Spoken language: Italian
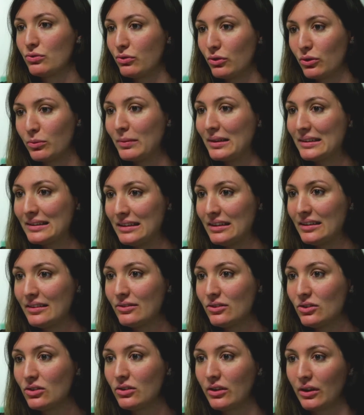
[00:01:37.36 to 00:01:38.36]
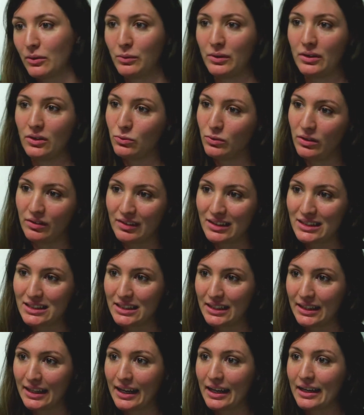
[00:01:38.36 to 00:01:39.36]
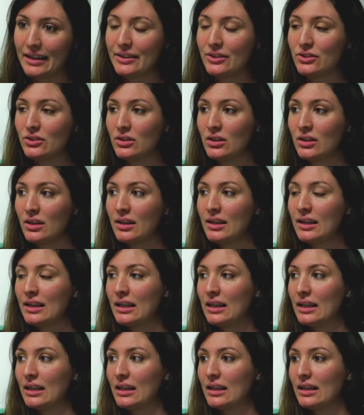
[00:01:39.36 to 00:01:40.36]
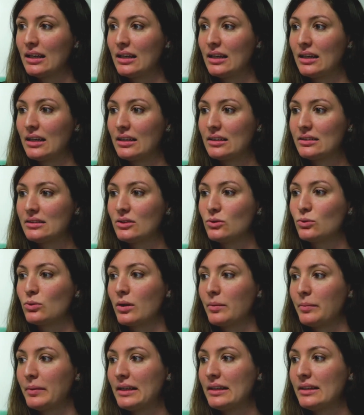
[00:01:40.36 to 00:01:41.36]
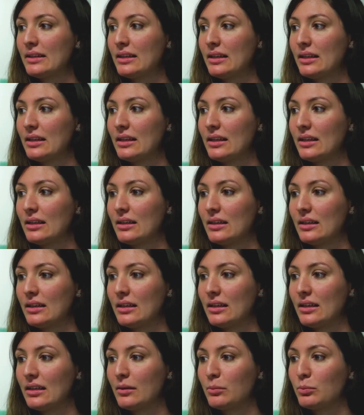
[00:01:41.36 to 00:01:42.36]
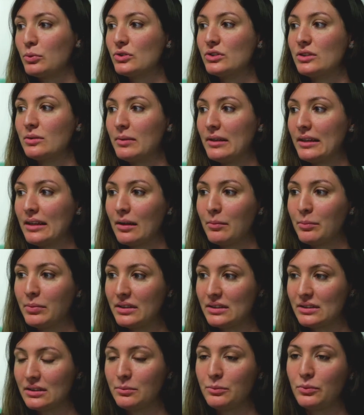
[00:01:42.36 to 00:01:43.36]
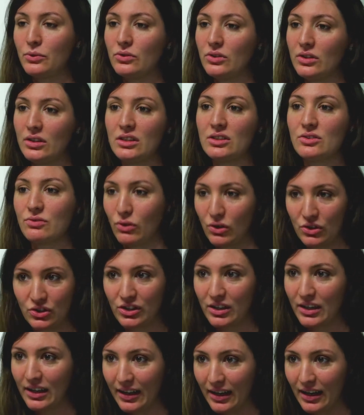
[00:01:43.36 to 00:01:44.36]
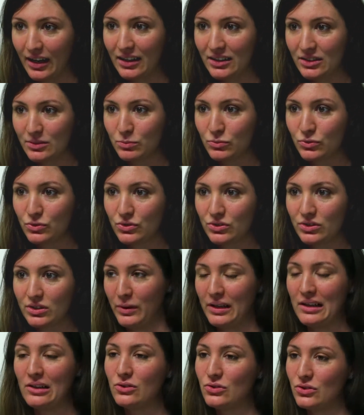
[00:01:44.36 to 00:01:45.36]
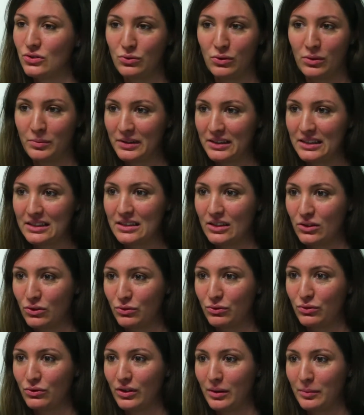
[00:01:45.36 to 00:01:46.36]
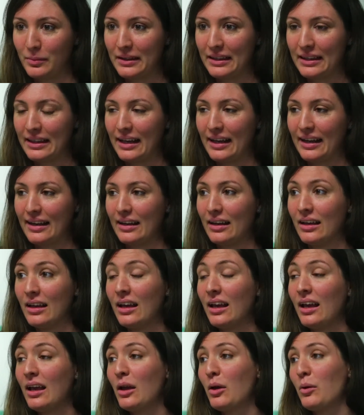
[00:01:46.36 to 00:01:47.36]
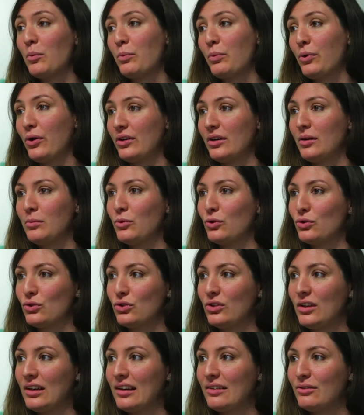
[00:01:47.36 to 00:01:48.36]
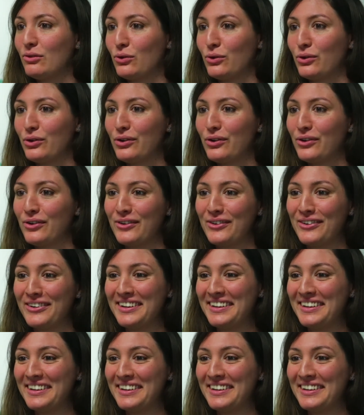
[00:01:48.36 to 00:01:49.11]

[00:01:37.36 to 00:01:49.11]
formativo e quindi universitario eh, sicuramente eh, la possibilità per esempio di svolgere l'Erasmus, quello sicuramente è stato fondamentale. Poi nel mondo del lavoro